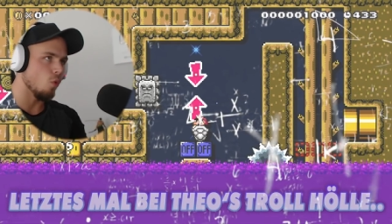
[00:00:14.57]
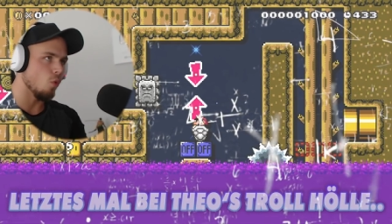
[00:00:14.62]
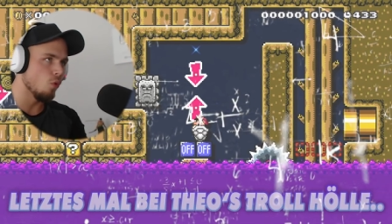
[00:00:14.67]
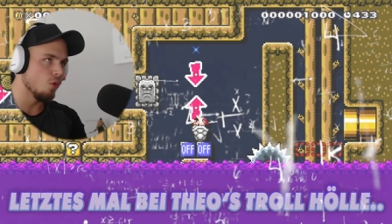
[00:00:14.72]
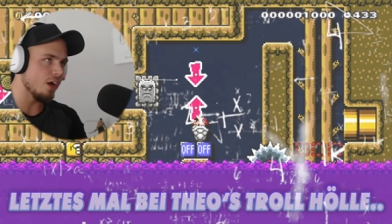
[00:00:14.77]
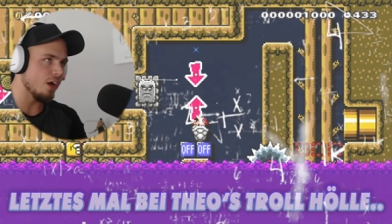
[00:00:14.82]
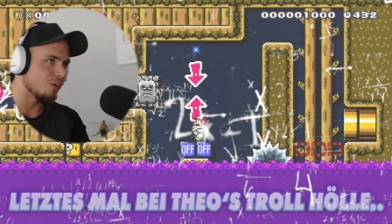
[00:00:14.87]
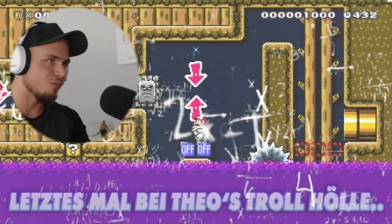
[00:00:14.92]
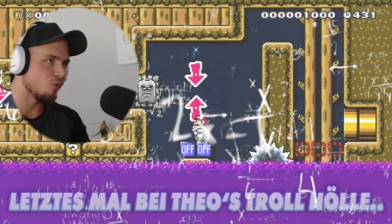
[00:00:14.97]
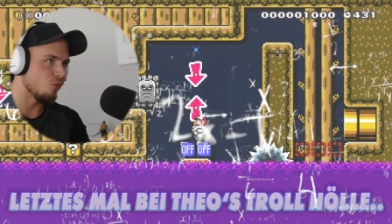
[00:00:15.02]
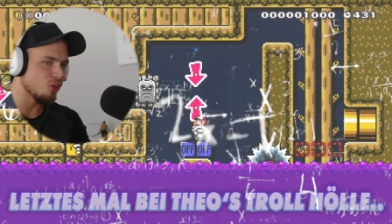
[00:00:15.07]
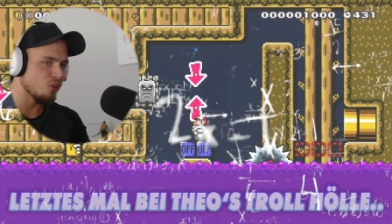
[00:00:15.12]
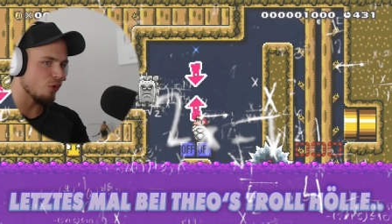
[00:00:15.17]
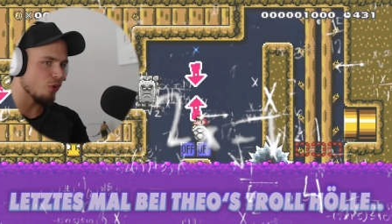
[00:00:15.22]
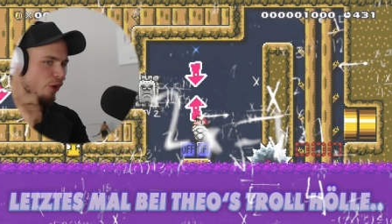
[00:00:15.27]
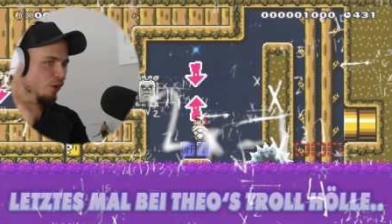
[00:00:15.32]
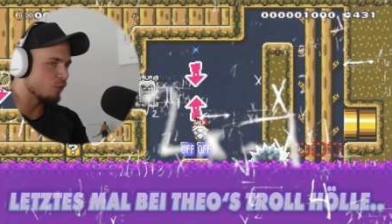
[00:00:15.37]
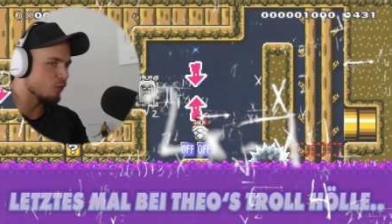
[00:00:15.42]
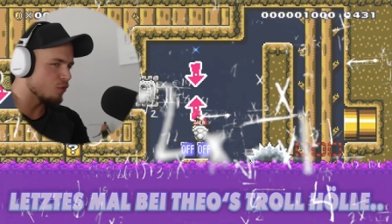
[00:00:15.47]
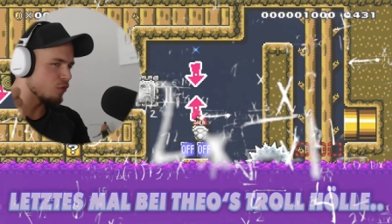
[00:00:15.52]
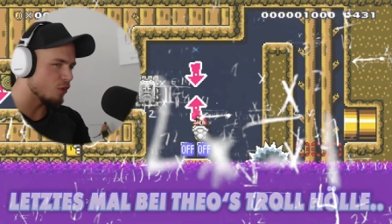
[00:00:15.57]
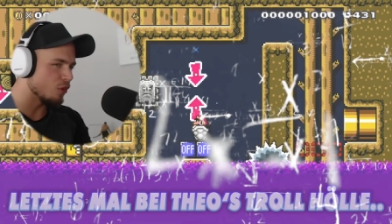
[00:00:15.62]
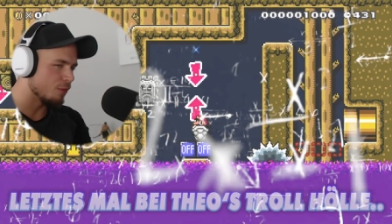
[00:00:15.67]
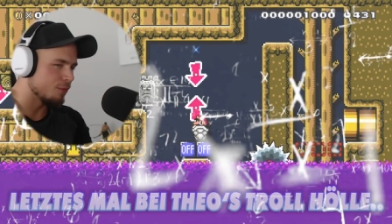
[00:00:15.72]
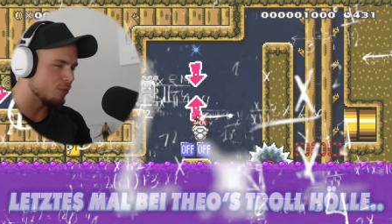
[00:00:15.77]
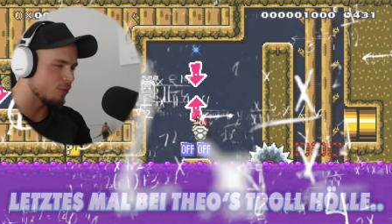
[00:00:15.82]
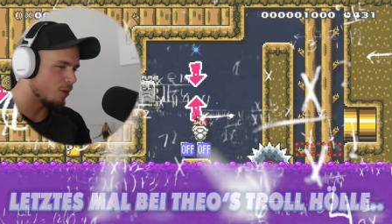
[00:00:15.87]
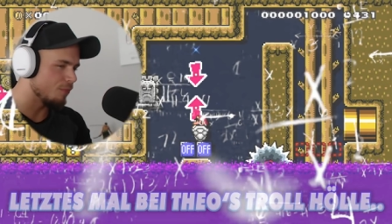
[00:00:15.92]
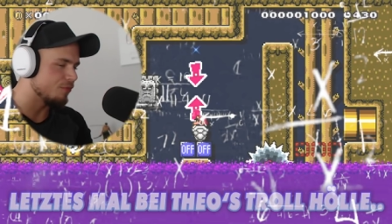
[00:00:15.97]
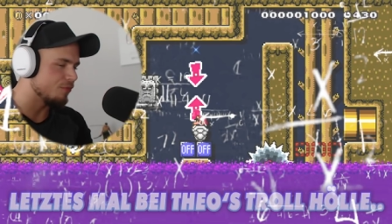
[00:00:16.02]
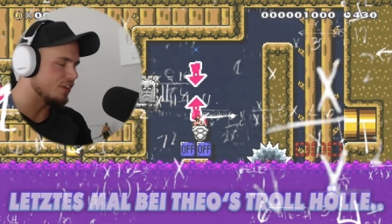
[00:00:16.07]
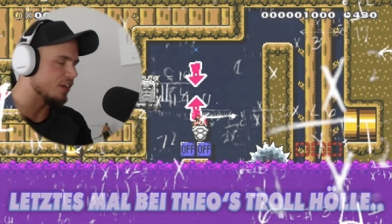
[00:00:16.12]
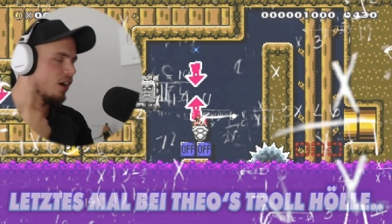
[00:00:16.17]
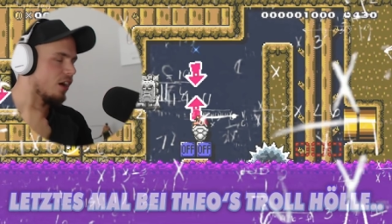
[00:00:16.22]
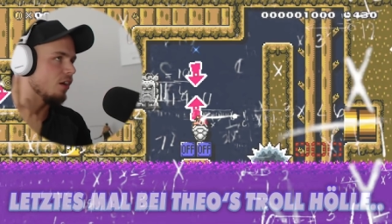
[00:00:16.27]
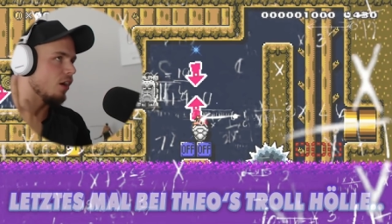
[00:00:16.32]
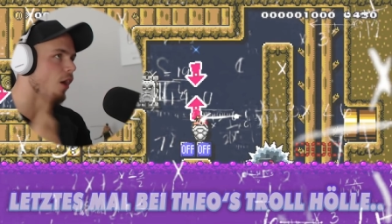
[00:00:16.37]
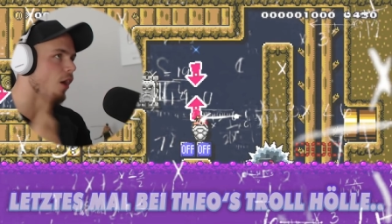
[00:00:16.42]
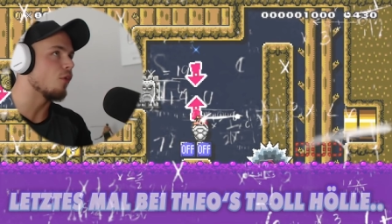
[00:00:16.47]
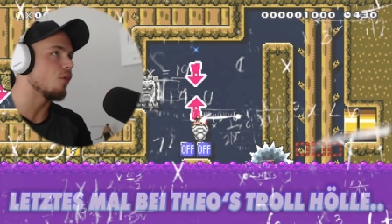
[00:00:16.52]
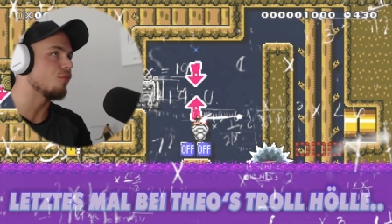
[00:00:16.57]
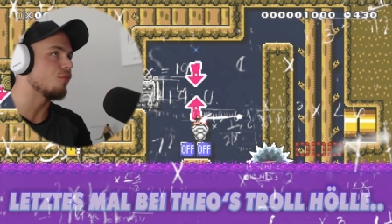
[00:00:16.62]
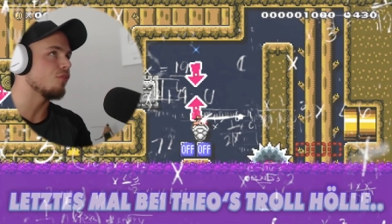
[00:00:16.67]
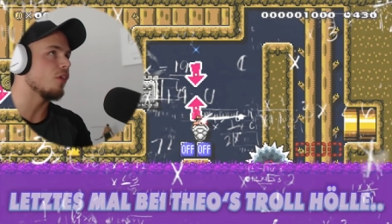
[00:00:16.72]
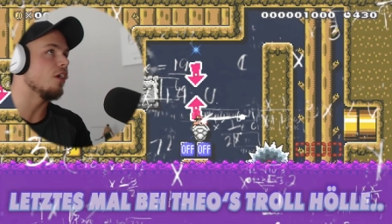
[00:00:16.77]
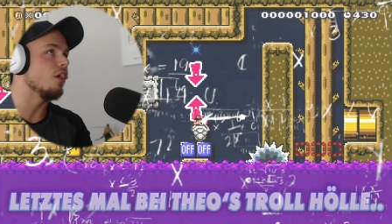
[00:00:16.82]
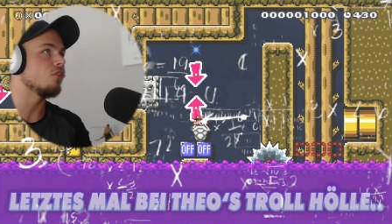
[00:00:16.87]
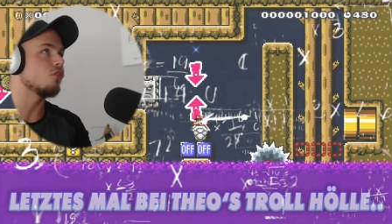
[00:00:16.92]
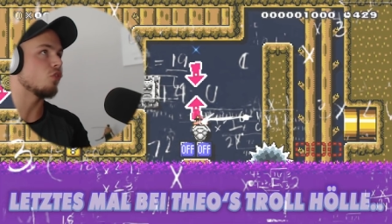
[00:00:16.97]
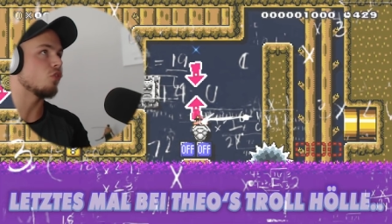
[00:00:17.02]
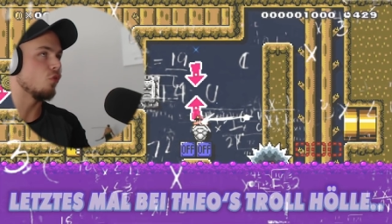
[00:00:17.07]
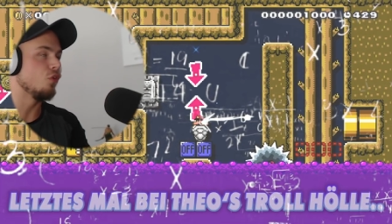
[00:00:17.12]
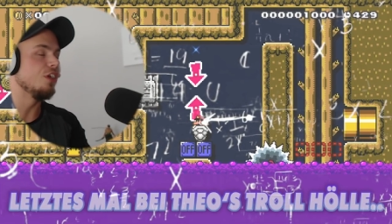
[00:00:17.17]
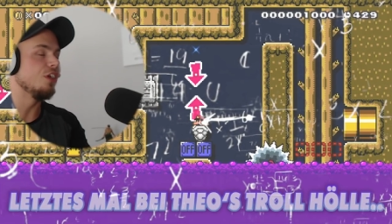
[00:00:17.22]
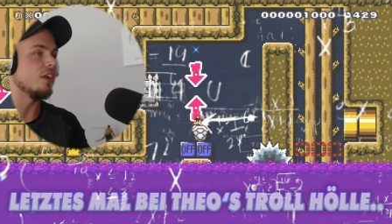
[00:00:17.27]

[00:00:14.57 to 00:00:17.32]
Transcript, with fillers: Oder wird er irgendwo von einem Swamp wieder out of äh, screen